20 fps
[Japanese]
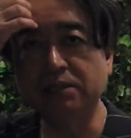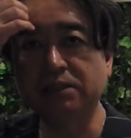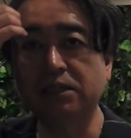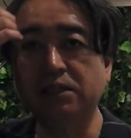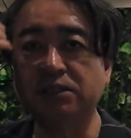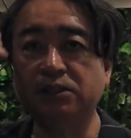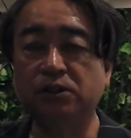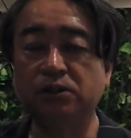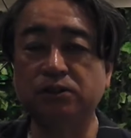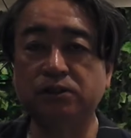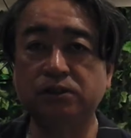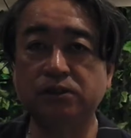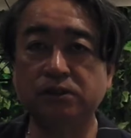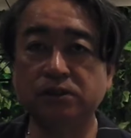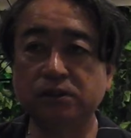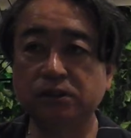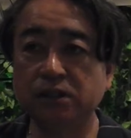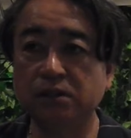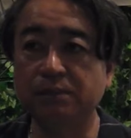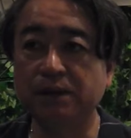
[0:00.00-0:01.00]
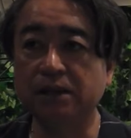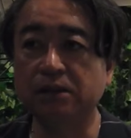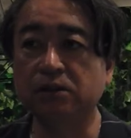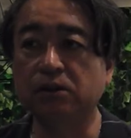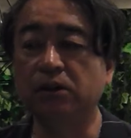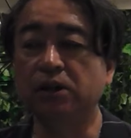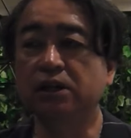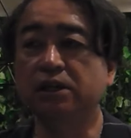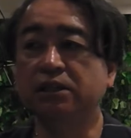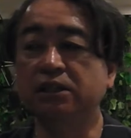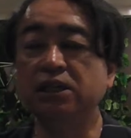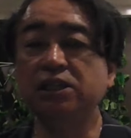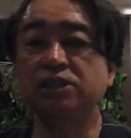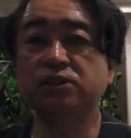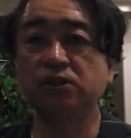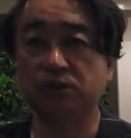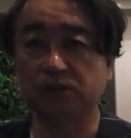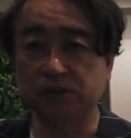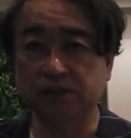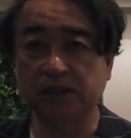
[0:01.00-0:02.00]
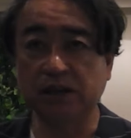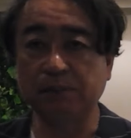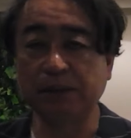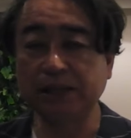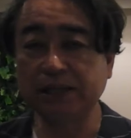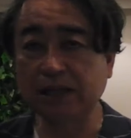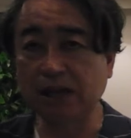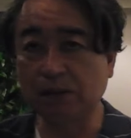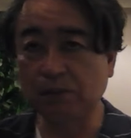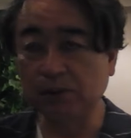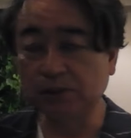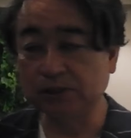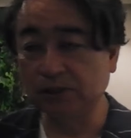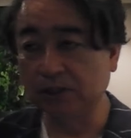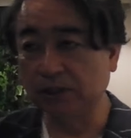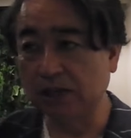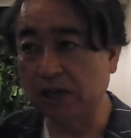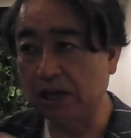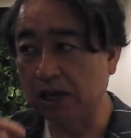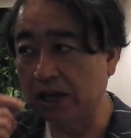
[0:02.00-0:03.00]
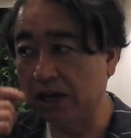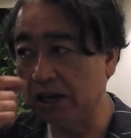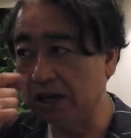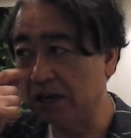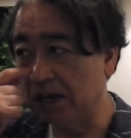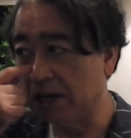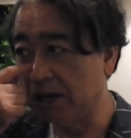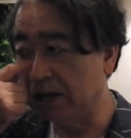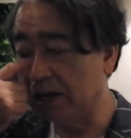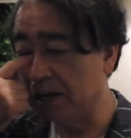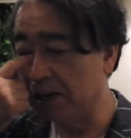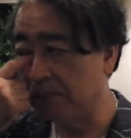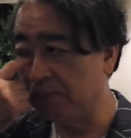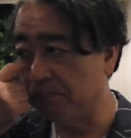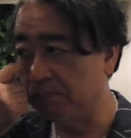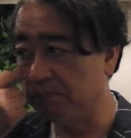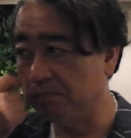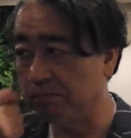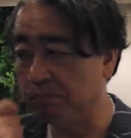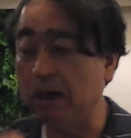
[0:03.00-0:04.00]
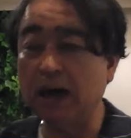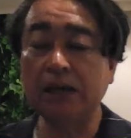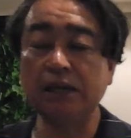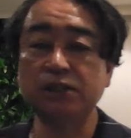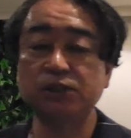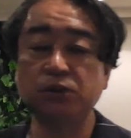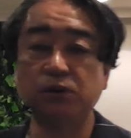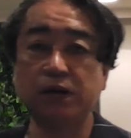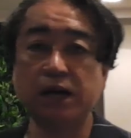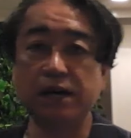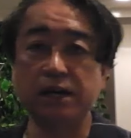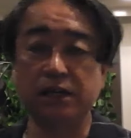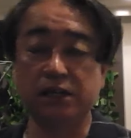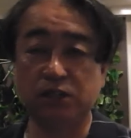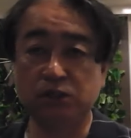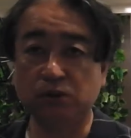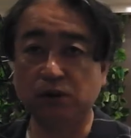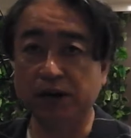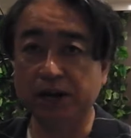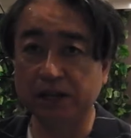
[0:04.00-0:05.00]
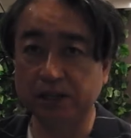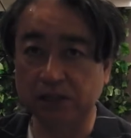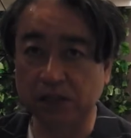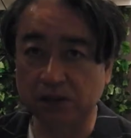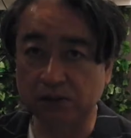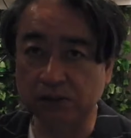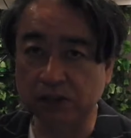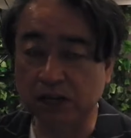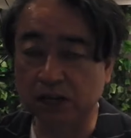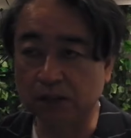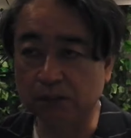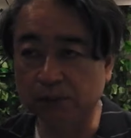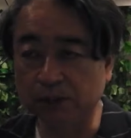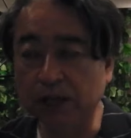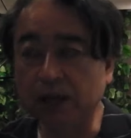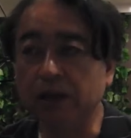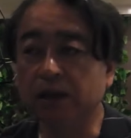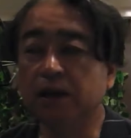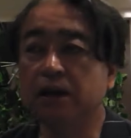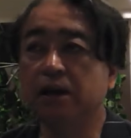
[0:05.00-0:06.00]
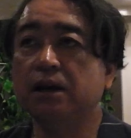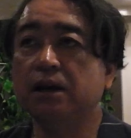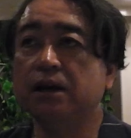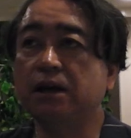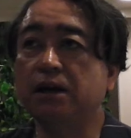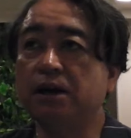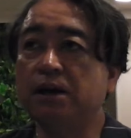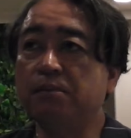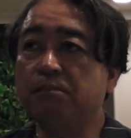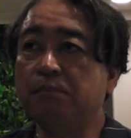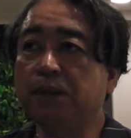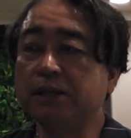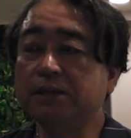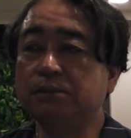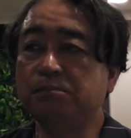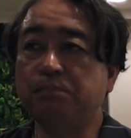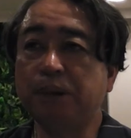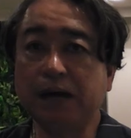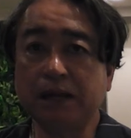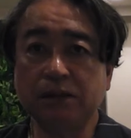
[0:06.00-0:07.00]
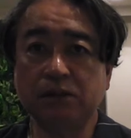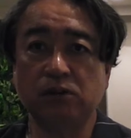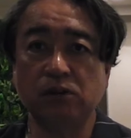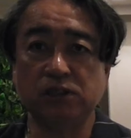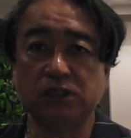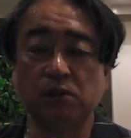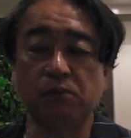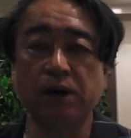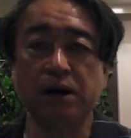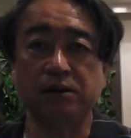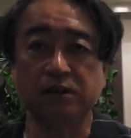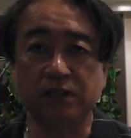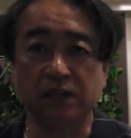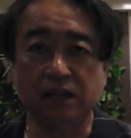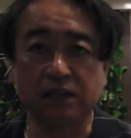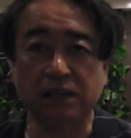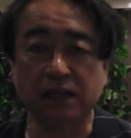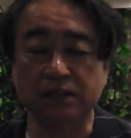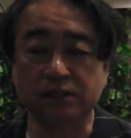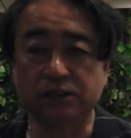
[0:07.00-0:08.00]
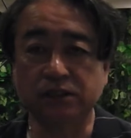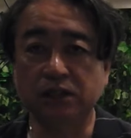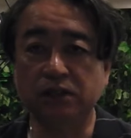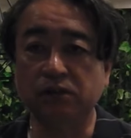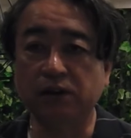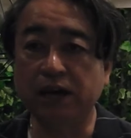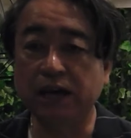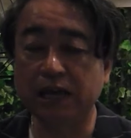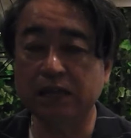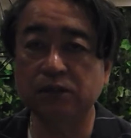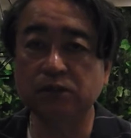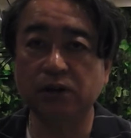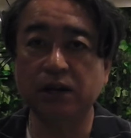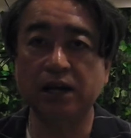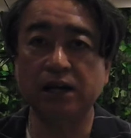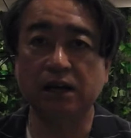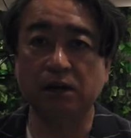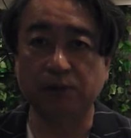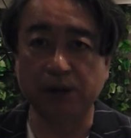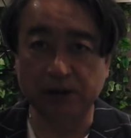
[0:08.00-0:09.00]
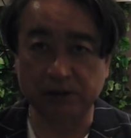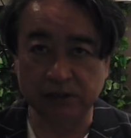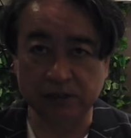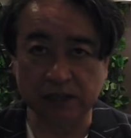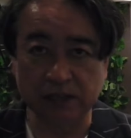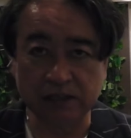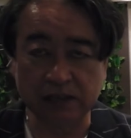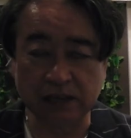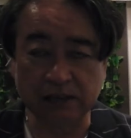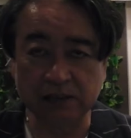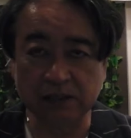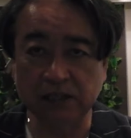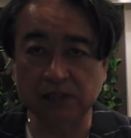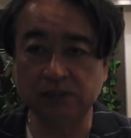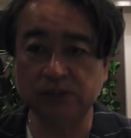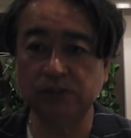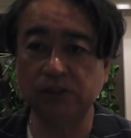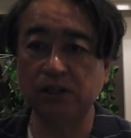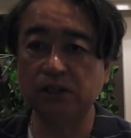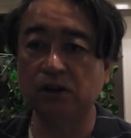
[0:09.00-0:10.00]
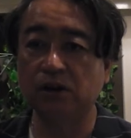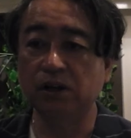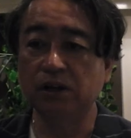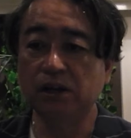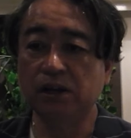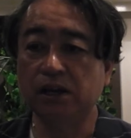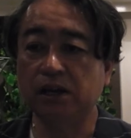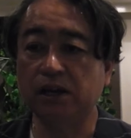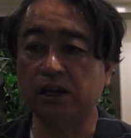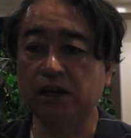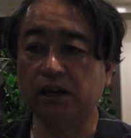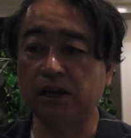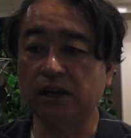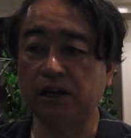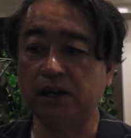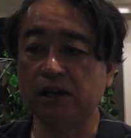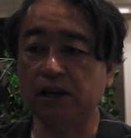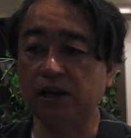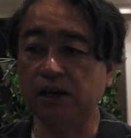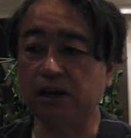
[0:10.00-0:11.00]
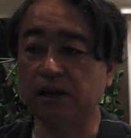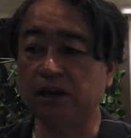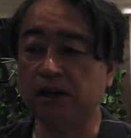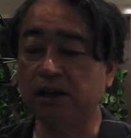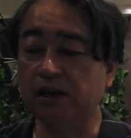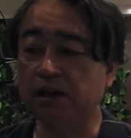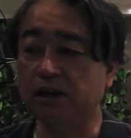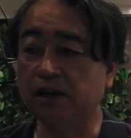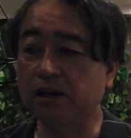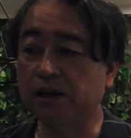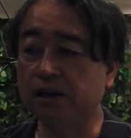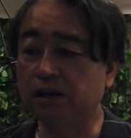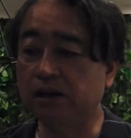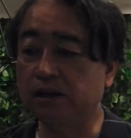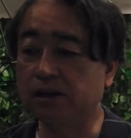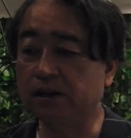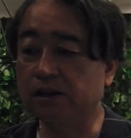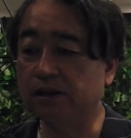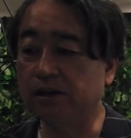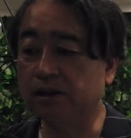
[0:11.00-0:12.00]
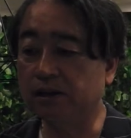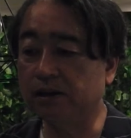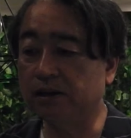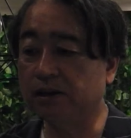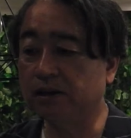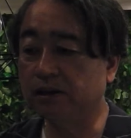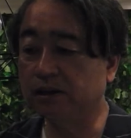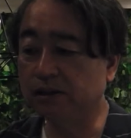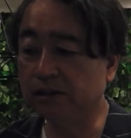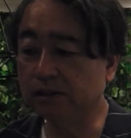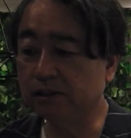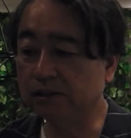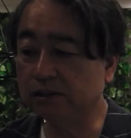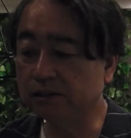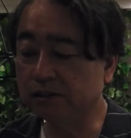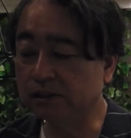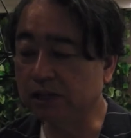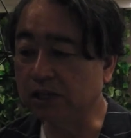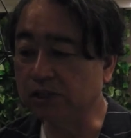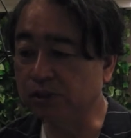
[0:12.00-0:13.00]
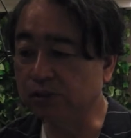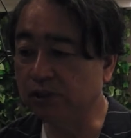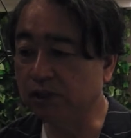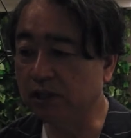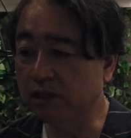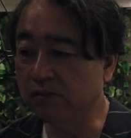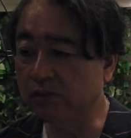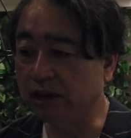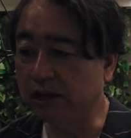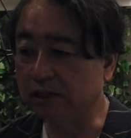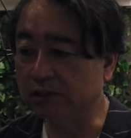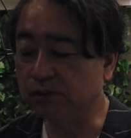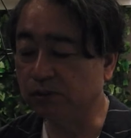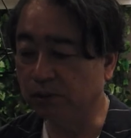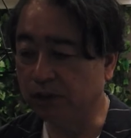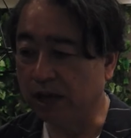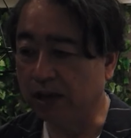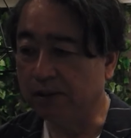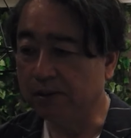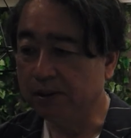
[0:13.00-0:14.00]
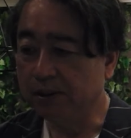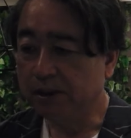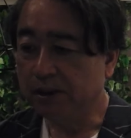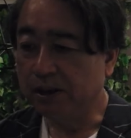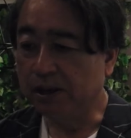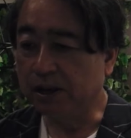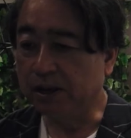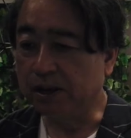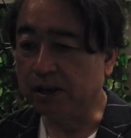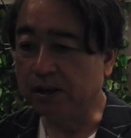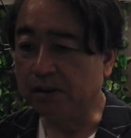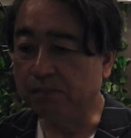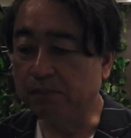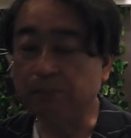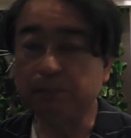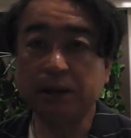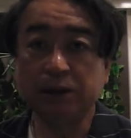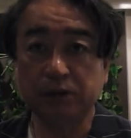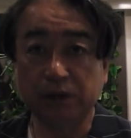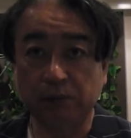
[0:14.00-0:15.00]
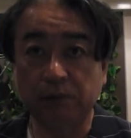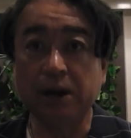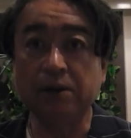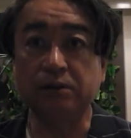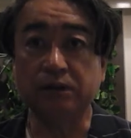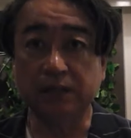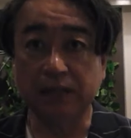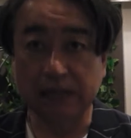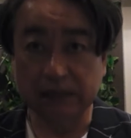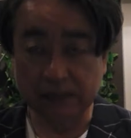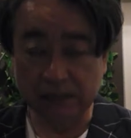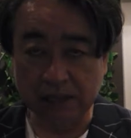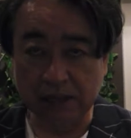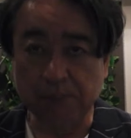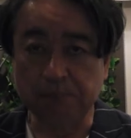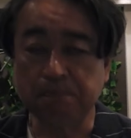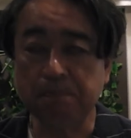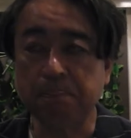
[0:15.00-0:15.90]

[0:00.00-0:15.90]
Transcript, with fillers: ンスですよ。続く2番の西野君がバッターボックス。えーまあ、初回ヒットを放ってるんだけどもね、えー、まずバンとしてファウルになった次のエンドランがファウルになったで次の、えー、最終的にはそうか、えーまあ、バントがファウルになって